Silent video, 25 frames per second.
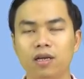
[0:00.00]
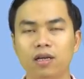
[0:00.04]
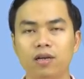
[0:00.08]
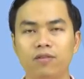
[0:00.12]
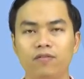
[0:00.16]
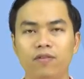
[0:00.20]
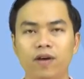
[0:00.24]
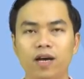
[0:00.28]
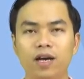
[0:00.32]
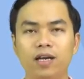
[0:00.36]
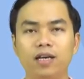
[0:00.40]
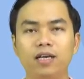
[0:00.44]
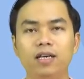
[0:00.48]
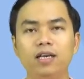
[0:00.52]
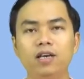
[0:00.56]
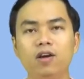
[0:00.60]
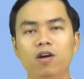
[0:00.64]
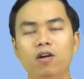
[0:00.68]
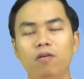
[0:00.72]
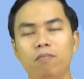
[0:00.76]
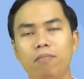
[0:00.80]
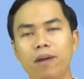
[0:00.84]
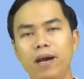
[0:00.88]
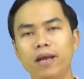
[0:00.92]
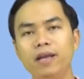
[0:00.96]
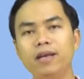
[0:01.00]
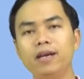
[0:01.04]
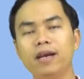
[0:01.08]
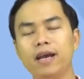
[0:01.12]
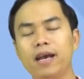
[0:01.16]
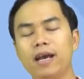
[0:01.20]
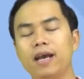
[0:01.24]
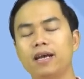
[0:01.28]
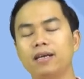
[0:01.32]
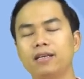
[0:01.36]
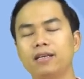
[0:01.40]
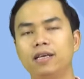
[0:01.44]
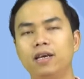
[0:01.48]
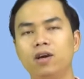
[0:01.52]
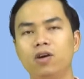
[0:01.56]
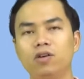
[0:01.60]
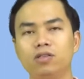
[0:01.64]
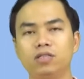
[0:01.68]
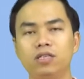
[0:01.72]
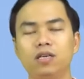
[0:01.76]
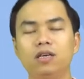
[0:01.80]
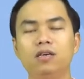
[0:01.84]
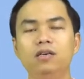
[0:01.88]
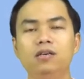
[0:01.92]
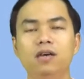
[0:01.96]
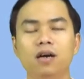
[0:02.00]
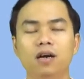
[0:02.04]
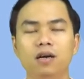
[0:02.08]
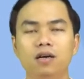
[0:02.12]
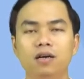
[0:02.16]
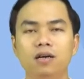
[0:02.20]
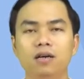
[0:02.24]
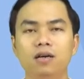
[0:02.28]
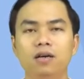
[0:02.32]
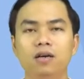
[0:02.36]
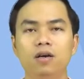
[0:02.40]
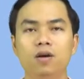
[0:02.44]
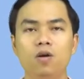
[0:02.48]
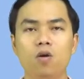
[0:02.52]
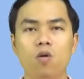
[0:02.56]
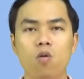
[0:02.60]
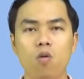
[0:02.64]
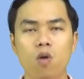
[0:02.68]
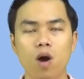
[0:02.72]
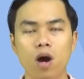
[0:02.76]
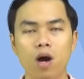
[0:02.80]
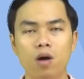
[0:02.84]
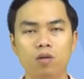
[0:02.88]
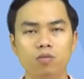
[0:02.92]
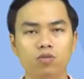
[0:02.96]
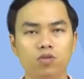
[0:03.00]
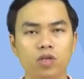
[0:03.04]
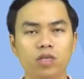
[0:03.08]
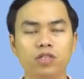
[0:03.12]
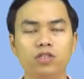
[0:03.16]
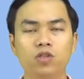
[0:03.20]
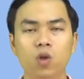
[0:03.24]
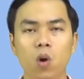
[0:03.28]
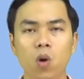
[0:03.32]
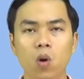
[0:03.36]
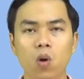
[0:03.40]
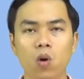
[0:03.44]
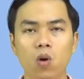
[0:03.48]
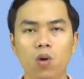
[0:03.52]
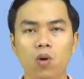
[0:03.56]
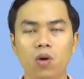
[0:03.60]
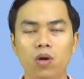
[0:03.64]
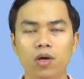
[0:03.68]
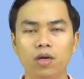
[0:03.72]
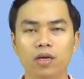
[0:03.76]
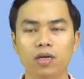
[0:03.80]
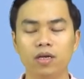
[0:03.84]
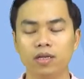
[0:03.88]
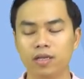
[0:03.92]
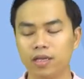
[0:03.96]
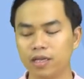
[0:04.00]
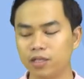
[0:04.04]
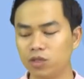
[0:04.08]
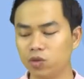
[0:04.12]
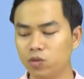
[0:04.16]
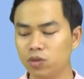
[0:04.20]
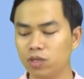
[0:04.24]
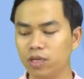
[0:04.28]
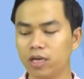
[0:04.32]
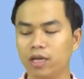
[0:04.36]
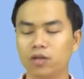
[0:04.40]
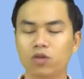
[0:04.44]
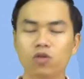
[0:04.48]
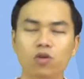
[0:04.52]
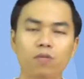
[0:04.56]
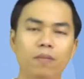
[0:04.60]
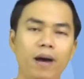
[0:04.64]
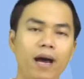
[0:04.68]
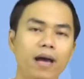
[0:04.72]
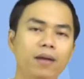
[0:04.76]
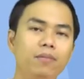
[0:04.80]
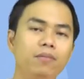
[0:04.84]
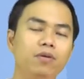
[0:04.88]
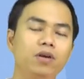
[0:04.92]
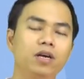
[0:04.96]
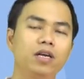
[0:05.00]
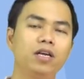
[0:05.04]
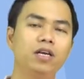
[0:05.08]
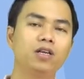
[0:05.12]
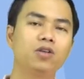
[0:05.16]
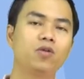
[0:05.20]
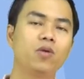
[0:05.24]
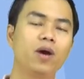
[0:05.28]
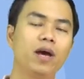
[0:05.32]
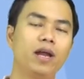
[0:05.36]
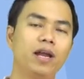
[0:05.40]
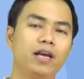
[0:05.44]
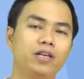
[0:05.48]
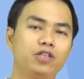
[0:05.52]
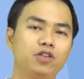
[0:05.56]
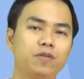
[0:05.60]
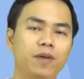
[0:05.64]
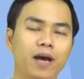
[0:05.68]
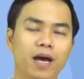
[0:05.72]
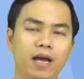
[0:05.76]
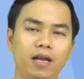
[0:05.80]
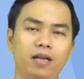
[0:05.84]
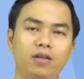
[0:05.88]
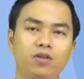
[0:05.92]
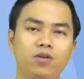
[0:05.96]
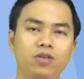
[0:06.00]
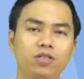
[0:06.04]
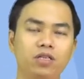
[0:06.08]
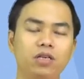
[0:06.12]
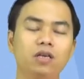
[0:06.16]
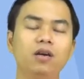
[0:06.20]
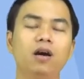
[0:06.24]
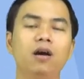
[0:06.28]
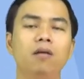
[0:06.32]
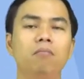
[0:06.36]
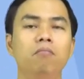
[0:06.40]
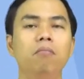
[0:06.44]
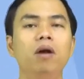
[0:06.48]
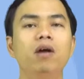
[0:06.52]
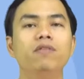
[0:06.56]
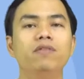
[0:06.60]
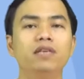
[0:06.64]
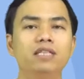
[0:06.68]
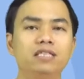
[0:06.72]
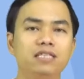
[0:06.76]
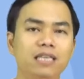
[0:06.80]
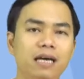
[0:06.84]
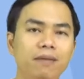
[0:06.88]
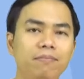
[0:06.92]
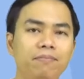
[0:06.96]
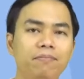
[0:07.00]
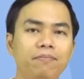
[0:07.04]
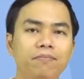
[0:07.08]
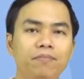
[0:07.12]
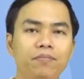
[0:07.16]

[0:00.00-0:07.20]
và khi họ bán được hàng thì sẽ hưởng hoa hồng doanh số thí dụ như là tôi bán một cái điện thoại này cho bạn tôi sẽ hưởng 10%